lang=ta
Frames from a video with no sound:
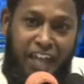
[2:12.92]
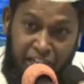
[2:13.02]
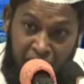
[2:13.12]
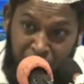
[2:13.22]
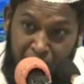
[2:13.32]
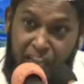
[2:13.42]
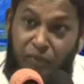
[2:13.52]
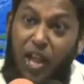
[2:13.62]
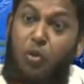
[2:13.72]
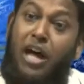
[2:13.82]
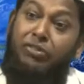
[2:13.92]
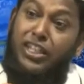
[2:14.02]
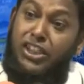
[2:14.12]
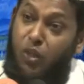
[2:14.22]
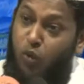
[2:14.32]
என்னை விட எவ்வளவு
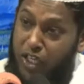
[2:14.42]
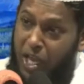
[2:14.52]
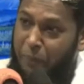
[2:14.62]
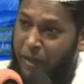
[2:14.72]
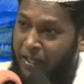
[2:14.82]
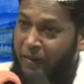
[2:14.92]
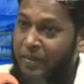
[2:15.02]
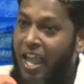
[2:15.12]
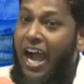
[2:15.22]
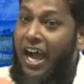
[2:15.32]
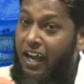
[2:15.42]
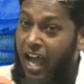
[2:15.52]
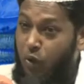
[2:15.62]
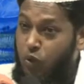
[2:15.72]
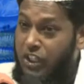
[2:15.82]
அந்தஸ்துக்குரிய பெண்
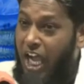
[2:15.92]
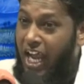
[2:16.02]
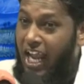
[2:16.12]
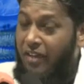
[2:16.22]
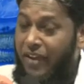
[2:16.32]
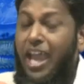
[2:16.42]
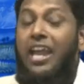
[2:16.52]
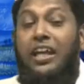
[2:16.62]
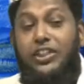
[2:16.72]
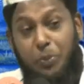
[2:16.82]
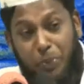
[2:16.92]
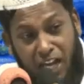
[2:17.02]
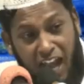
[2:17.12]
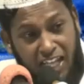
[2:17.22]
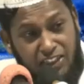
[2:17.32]
அல்லாஹு தாலாவே
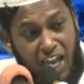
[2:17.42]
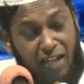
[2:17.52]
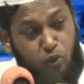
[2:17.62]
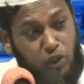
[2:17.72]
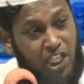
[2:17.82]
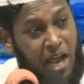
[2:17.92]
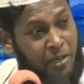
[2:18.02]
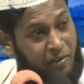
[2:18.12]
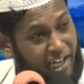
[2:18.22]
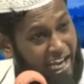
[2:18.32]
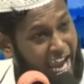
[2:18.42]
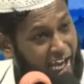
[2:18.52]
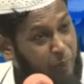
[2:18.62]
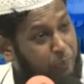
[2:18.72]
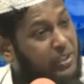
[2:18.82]
ஜிப்ரீல் அலை இஸ்லாத்து அவர்களை
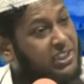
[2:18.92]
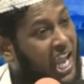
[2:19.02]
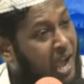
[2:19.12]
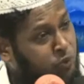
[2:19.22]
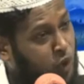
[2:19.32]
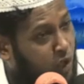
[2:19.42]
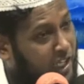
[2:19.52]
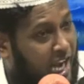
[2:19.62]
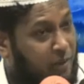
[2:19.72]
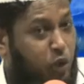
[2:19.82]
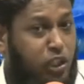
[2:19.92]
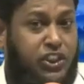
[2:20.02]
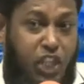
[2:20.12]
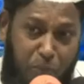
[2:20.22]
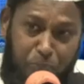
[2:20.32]
அனுப்பி சலாம் சொல்லுகிற அளவுக்கு
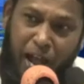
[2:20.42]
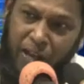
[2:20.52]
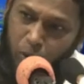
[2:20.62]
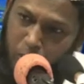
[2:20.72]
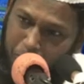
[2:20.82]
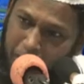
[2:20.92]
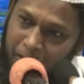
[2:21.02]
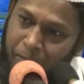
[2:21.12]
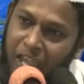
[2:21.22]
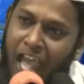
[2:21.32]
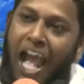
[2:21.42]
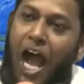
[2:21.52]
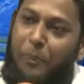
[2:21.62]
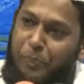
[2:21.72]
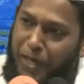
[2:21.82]
சிறப்பான ஒரு பெண்
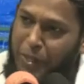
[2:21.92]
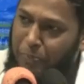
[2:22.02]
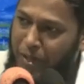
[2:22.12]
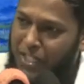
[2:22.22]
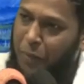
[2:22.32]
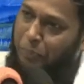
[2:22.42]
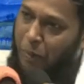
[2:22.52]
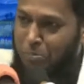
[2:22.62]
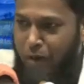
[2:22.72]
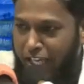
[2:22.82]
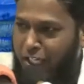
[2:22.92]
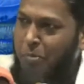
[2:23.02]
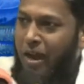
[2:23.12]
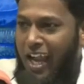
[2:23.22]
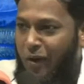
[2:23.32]
அப்படிப்பட்ட
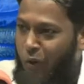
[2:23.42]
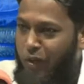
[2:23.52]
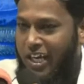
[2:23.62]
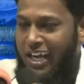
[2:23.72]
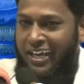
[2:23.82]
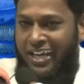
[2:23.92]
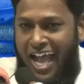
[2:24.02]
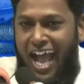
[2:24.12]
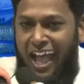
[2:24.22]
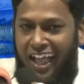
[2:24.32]
பொம்பளைக்கும் அல்லாஹ் கொடுக்கலண்டா